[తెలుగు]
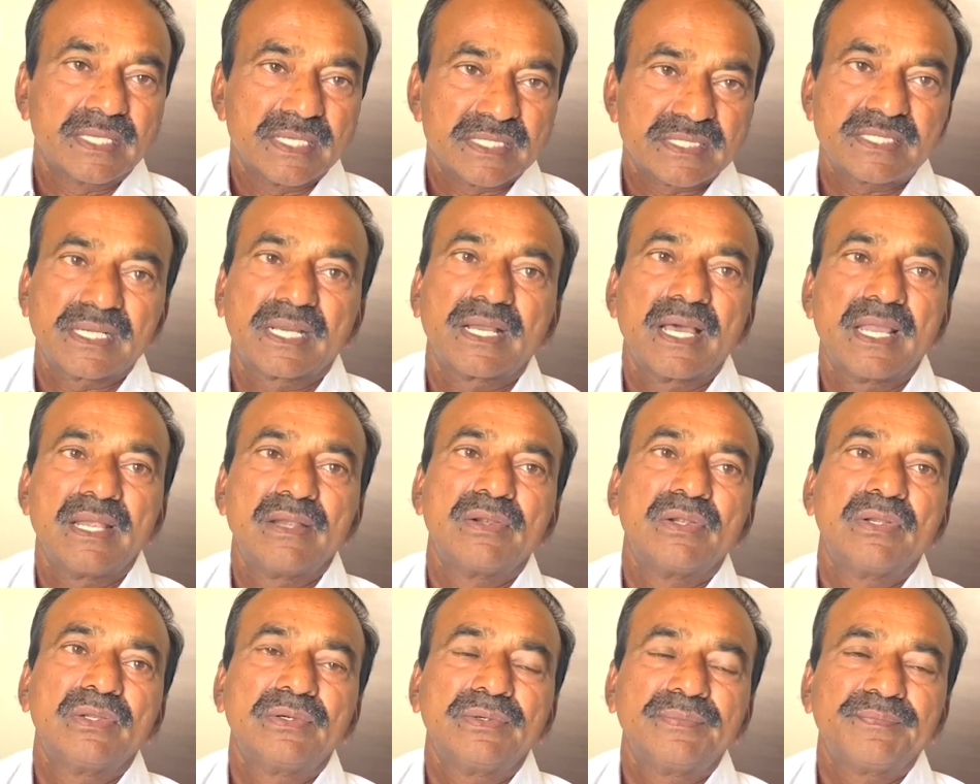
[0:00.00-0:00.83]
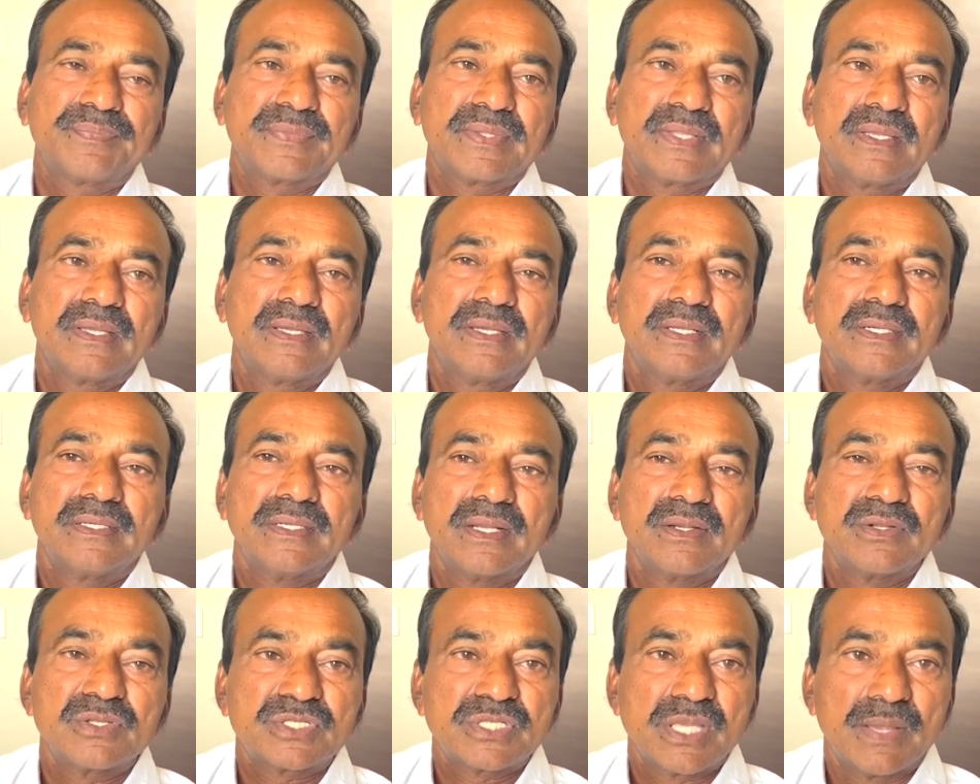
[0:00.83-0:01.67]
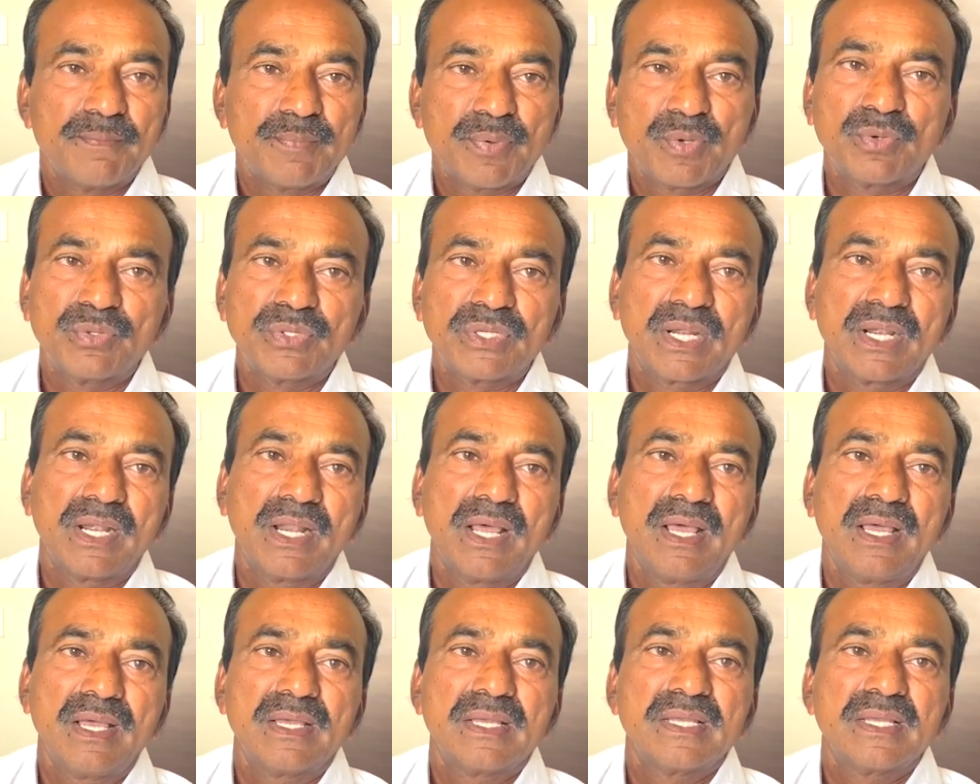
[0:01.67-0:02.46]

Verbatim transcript: కష్టకాలంలో నన్ను చంపుకుంటారా